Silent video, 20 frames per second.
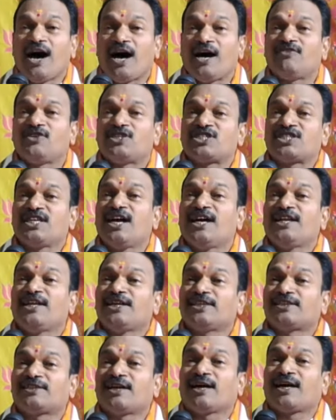ఆ
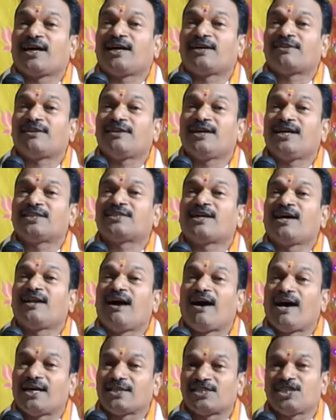విషయానికి తగ్గట్లుగా
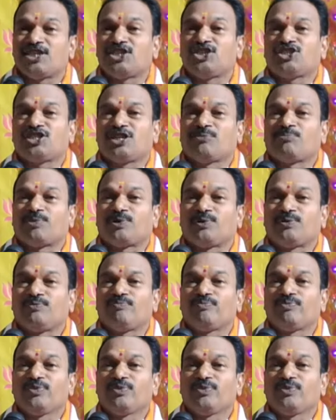తాను ఆచరించినప్పుడు